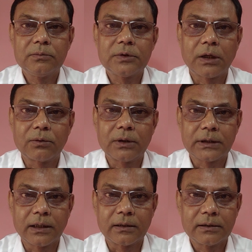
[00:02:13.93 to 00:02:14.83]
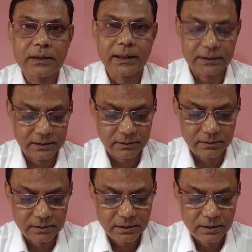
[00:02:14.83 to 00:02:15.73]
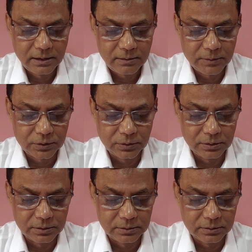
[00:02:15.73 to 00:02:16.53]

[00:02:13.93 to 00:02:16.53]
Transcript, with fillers: ज़ार कतार कहते हैं ना बिल्कुल